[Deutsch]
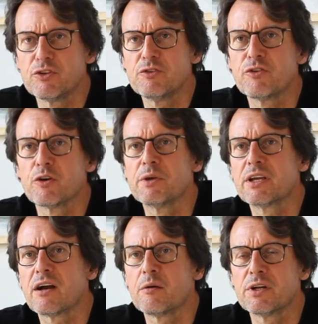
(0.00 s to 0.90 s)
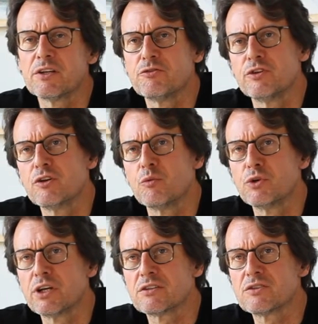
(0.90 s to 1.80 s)
die Firmen gearbeitet, für die
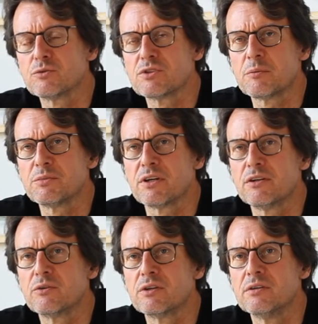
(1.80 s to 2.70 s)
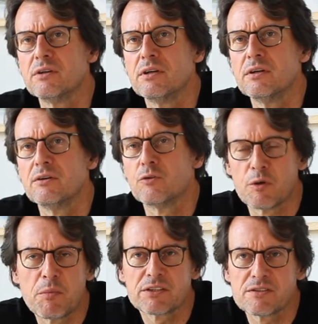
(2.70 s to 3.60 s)
Kommunikationsabteilungen oder
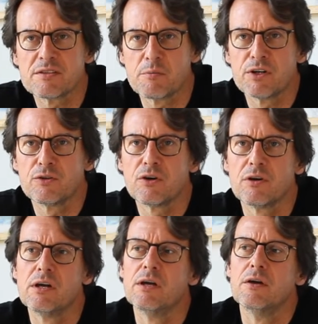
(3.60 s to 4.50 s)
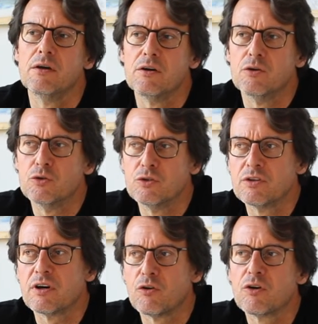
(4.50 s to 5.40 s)
mache das immer noch
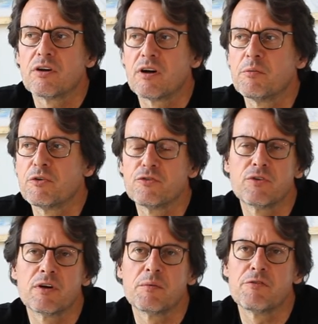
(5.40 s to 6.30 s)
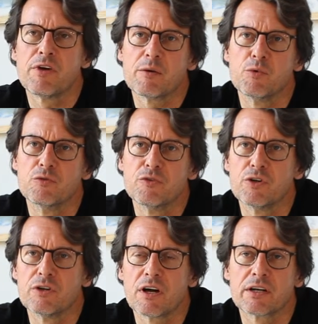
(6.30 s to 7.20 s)
und auch aber, aber Werbung
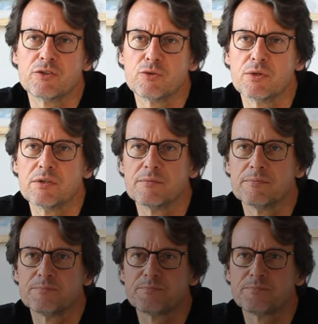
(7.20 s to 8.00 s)
für Agenturen.